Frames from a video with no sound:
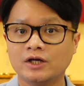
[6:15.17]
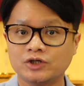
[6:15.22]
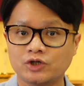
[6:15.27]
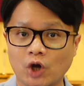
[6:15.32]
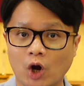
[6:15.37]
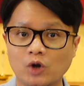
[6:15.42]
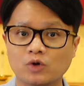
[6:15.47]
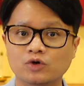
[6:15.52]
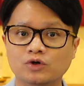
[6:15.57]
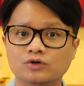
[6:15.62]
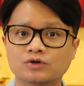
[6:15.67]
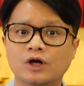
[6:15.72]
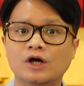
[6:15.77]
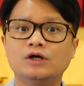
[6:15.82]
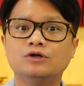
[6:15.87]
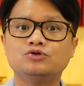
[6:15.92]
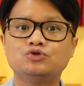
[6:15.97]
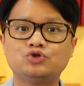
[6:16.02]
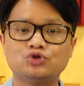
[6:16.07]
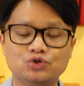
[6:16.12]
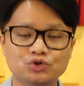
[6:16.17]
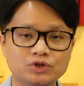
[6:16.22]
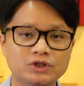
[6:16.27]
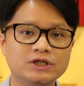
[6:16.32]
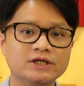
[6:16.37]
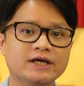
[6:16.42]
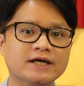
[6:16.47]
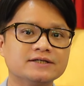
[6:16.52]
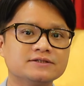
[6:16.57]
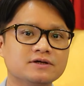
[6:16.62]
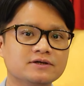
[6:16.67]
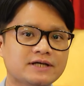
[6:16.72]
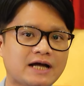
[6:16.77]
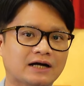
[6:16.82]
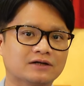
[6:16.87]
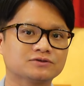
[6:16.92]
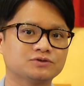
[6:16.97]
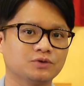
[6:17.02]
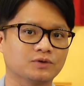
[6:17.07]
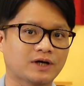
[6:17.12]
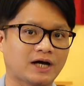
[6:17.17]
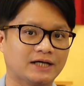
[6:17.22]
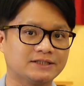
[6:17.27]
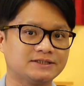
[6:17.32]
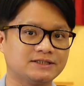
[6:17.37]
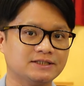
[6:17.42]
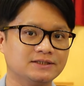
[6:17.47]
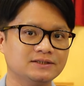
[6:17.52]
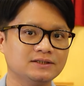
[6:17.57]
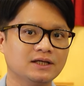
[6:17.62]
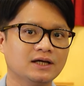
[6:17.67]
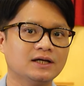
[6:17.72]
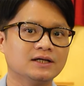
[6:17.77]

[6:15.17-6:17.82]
결국 주님께서 약속하신